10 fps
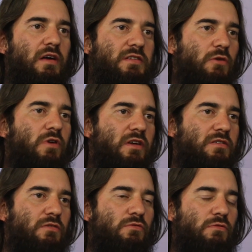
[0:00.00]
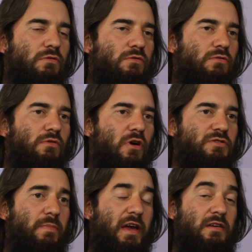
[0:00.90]
a segurança do, do
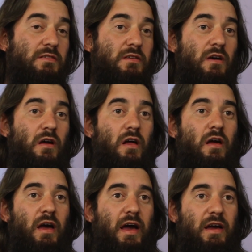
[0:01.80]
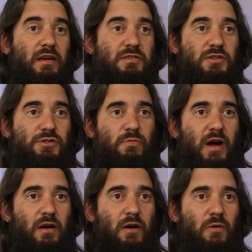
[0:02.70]
nosso país. É, existe
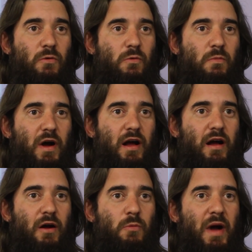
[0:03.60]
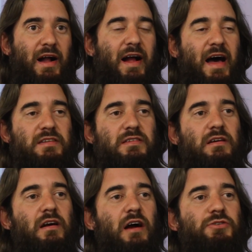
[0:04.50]
uma, uma, uma
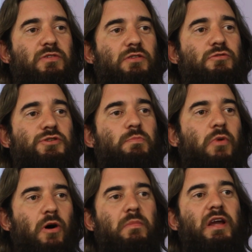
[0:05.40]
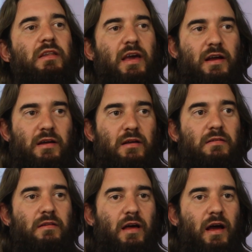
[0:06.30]
caça à juventude pobre e negra,
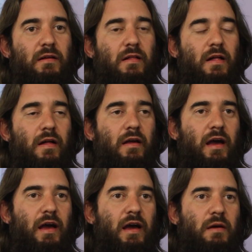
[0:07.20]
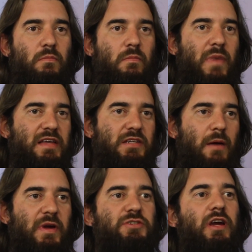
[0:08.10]
né? É,
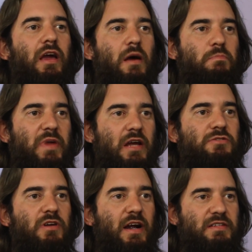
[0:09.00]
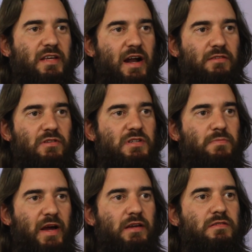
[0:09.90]
basicamente quem é preso, encarcerado
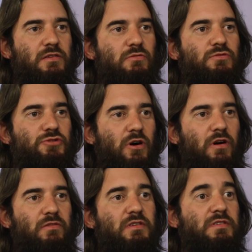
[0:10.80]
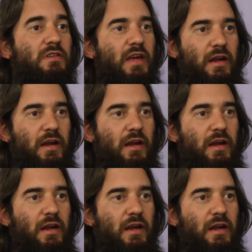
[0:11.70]
nesse país são os jovens e